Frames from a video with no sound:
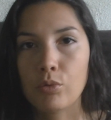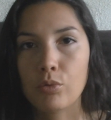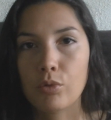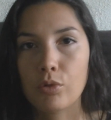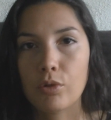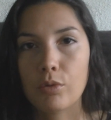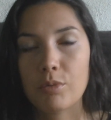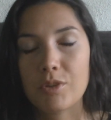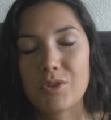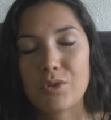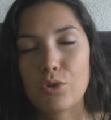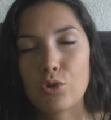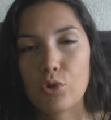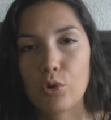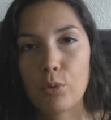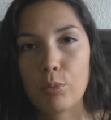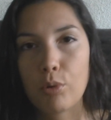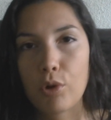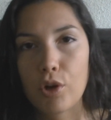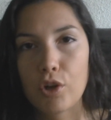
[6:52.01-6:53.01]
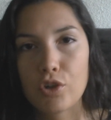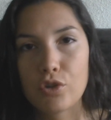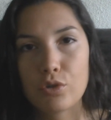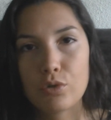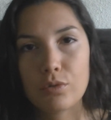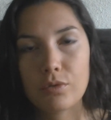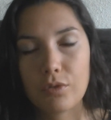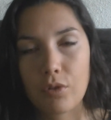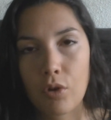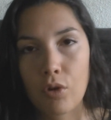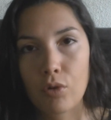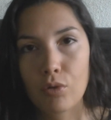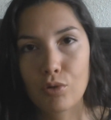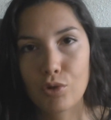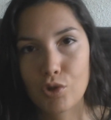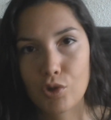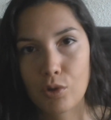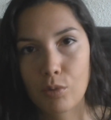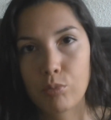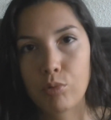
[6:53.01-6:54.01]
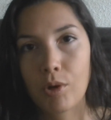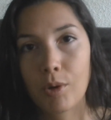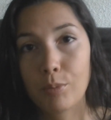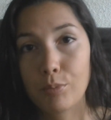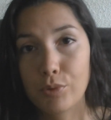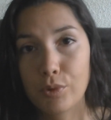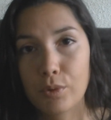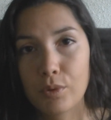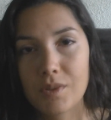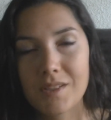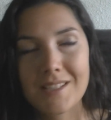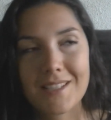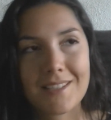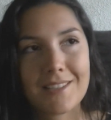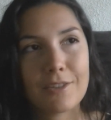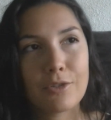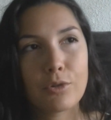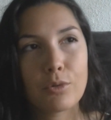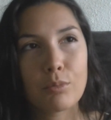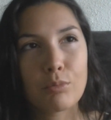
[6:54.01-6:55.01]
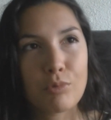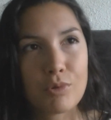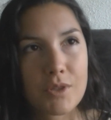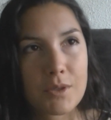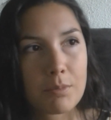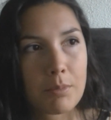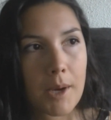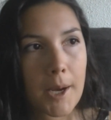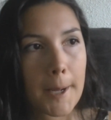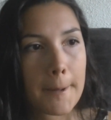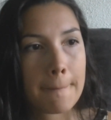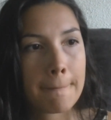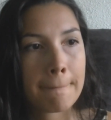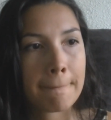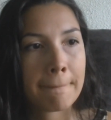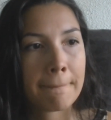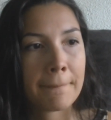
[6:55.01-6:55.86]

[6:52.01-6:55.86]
Donc moi ce que je reproche souvent aux shampoings bio c'est qu'ils ne moussent pas.